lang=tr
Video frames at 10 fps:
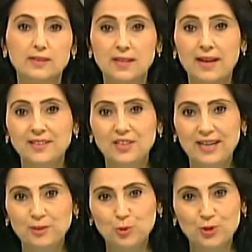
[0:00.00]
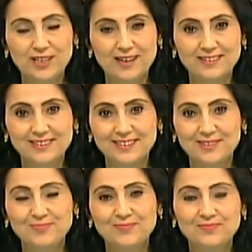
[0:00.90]
Saygıdeğer Türkiye
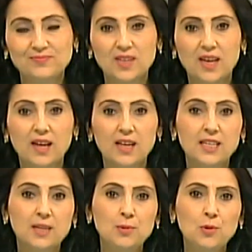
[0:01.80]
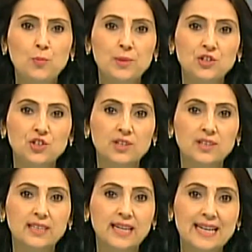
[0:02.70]
halkları, 2015
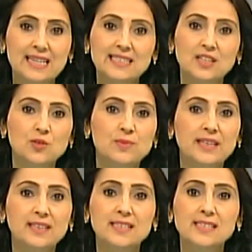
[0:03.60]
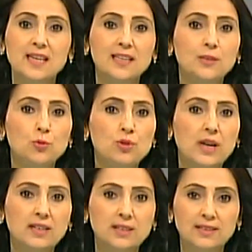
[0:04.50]
genel seçimlerine sayılı
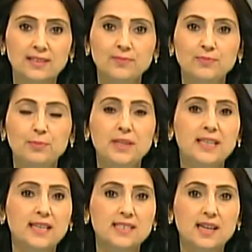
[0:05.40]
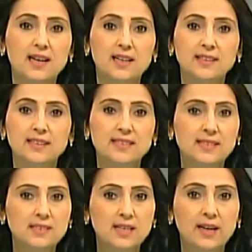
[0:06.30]
günler kala bir kez daha
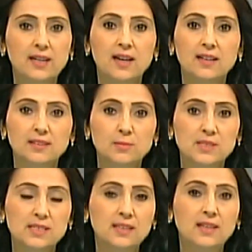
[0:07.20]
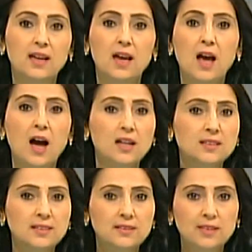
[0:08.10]
siz değerli halkımızı
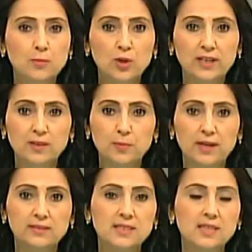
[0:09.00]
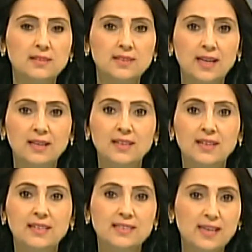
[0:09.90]
Halkların Demokratik Partisi adına
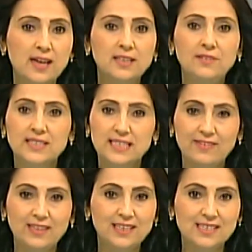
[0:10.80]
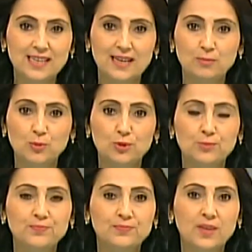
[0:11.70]
saygı ve sevgiyle selamlıyorum.